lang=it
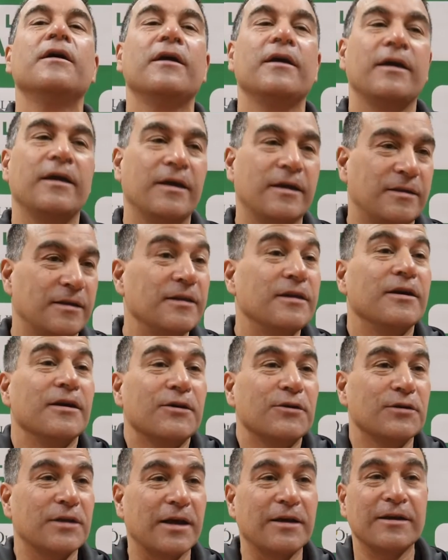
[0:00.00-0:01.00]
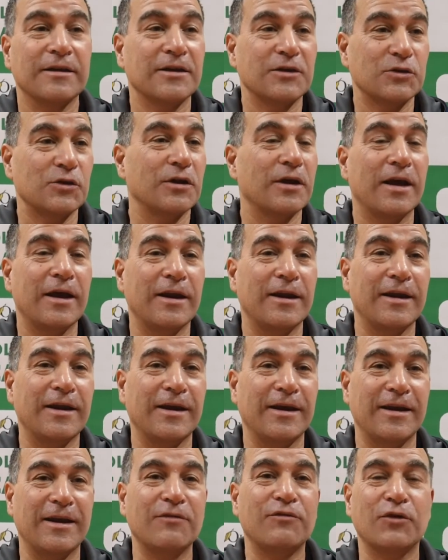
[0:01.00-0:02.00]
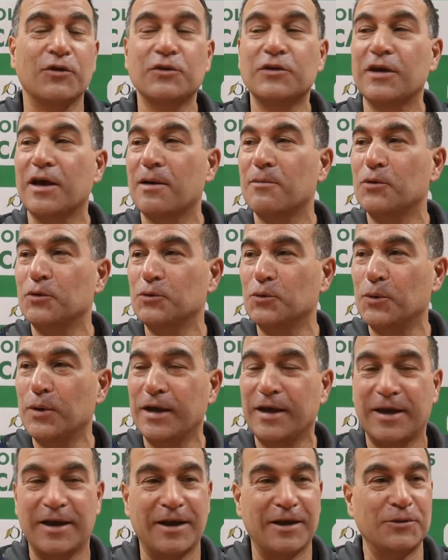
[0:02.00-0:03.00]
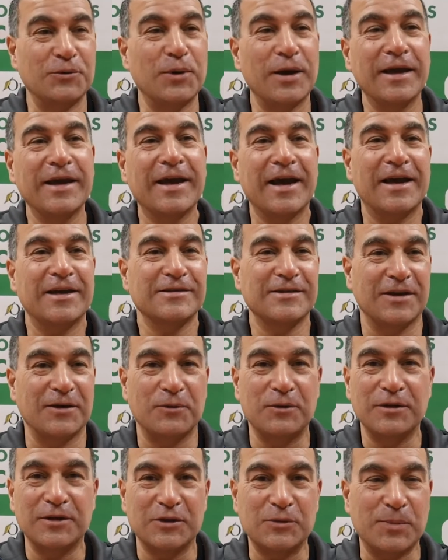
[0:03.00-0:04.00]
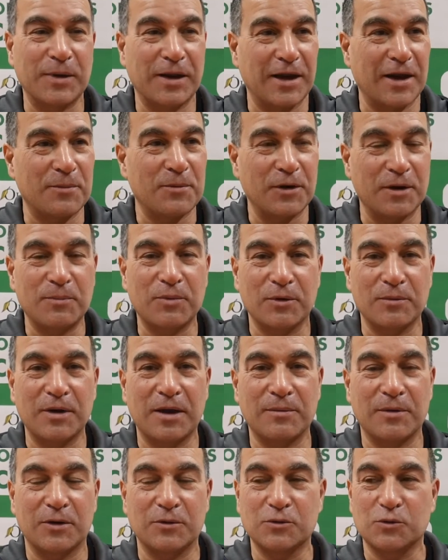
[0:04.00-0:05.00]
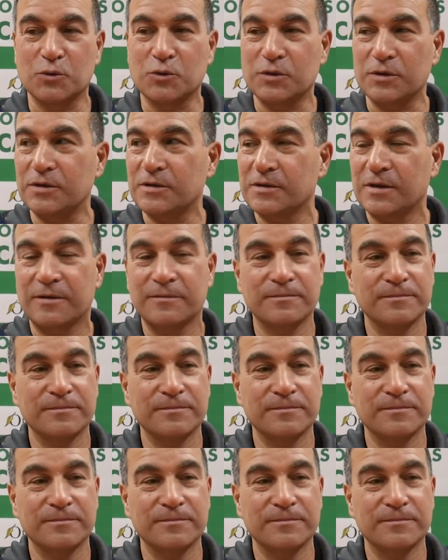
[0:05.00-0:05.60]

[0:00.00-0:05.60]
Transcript: e ti dico dai, adesso ne, ne affrontiamo due, due, in casa e quindi speriamo che il problema non sussista.